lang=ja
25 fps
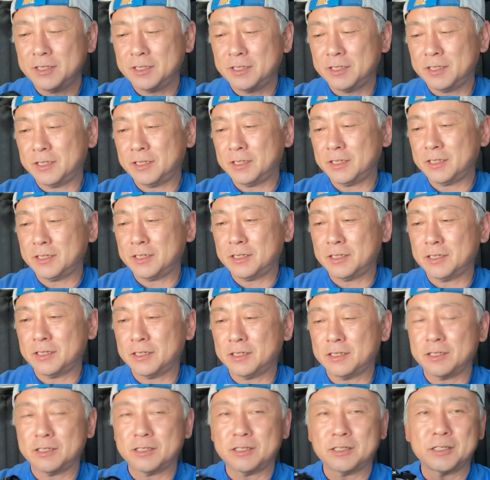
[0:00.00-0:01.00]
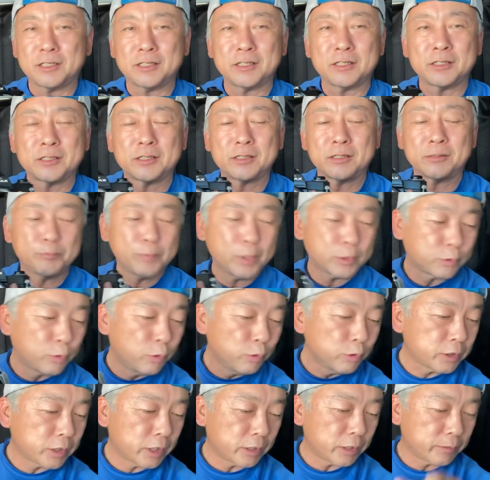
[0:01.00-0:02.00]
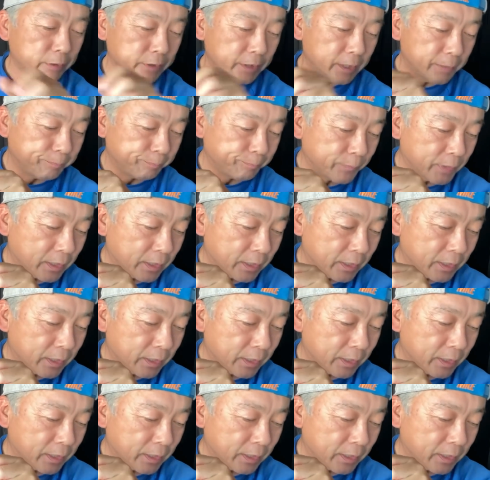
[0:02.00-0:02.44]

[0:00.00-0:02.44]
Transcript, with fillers: えー、まあ今回はね、